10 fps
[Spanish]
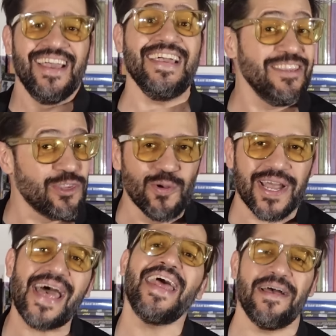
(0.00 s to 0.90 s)
En tu
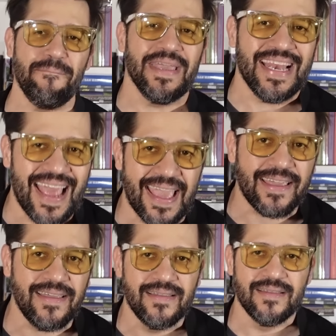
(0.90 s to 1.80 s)
cara, mi
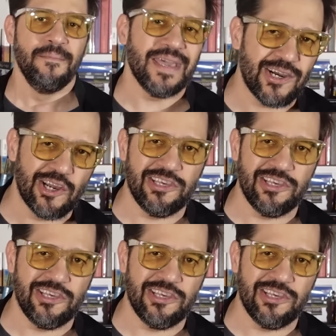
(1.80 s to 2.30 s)
ley. Mejor